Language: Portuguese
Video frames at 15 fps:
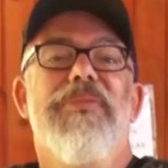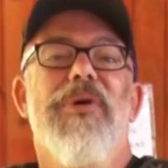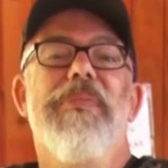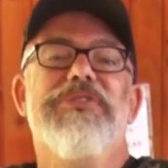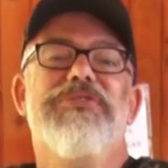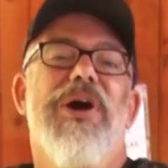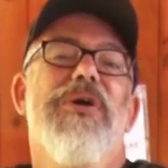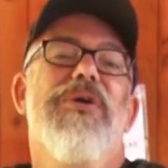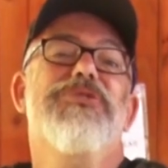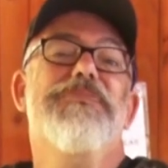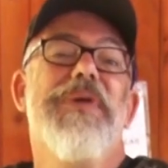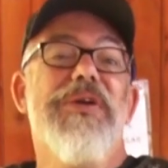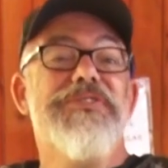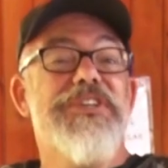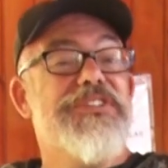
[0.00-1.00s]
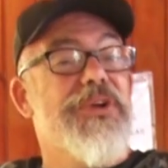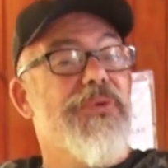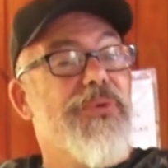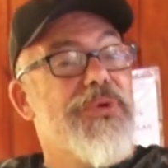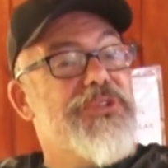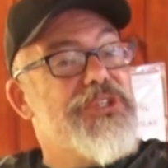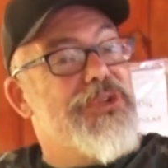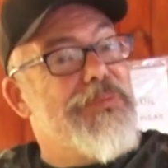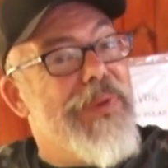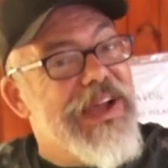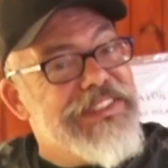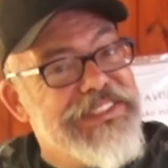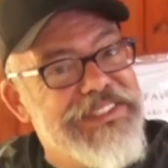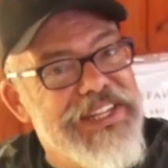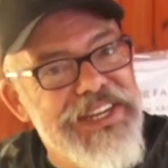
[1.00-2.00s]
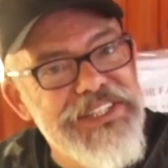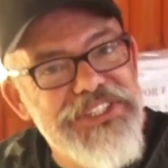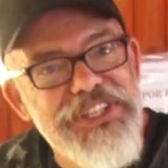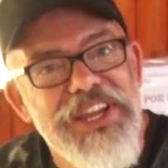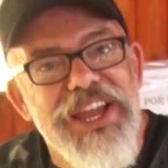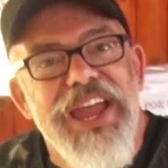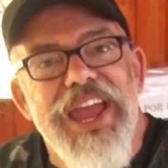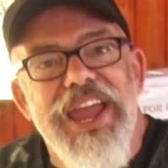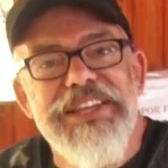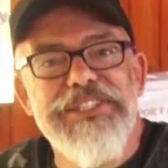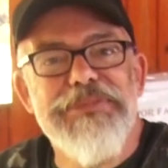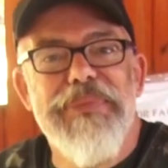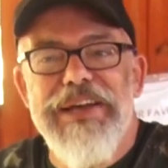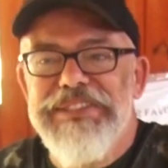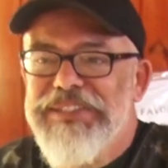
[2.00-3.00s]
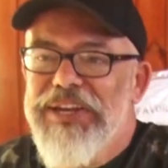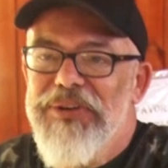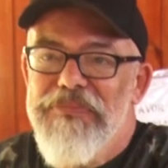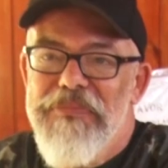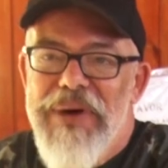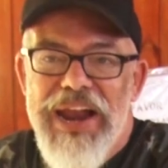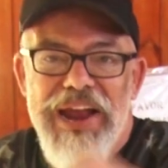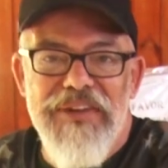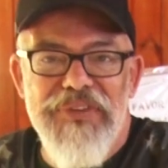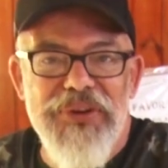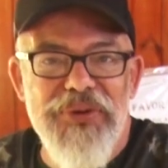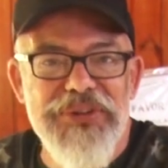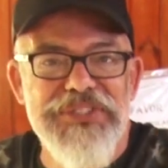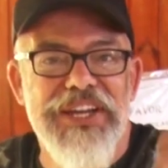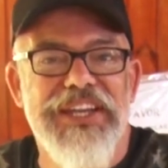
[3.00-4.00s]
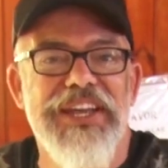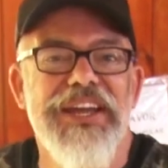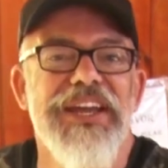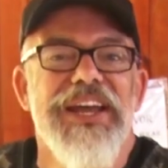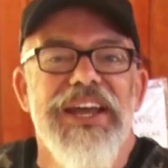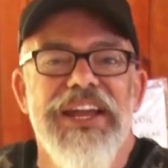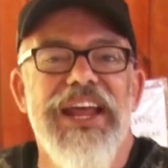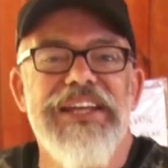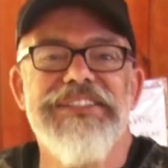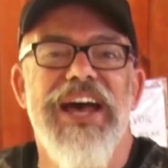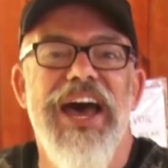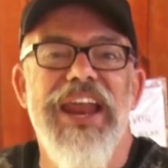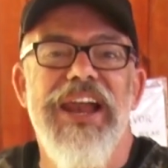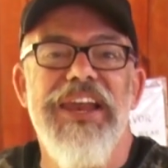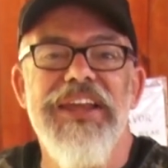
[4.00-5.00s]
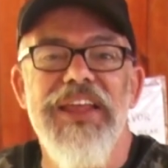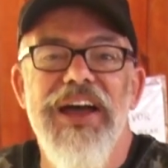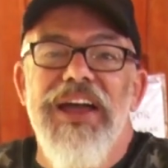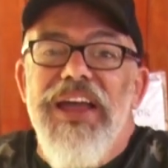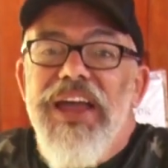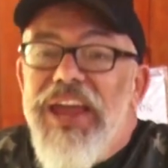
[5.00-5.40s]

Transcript: Bom, pessoal, eu espero que vocês tenham curtido bastante esse passeio maravilhoso aqui nessa área linda.